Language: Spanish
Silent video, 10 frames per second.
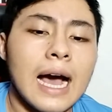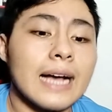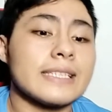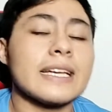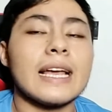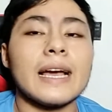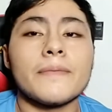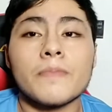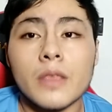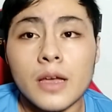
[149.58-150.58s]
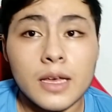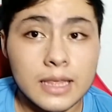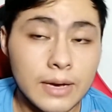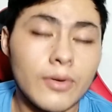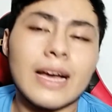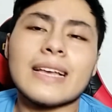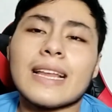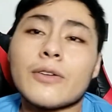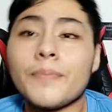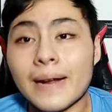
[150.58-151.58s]
Así que te voy a
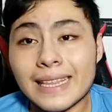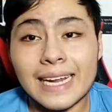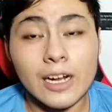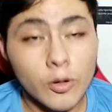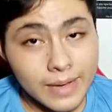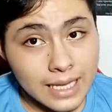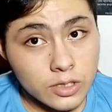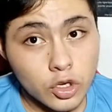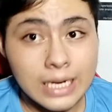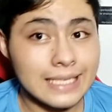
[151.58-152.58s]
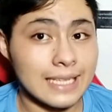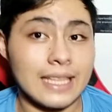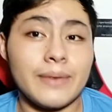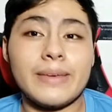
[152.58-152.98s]
dar un par de recomendaciones a ti,